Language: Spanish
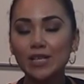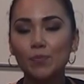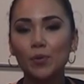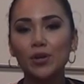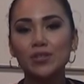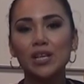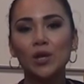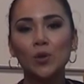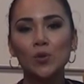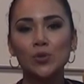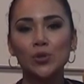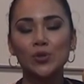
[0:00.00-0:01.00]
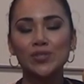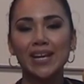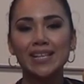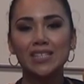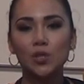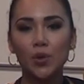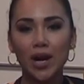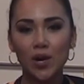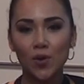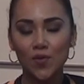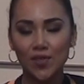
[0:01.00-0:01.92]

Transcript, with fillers: Por ello está con nosotros el cirujano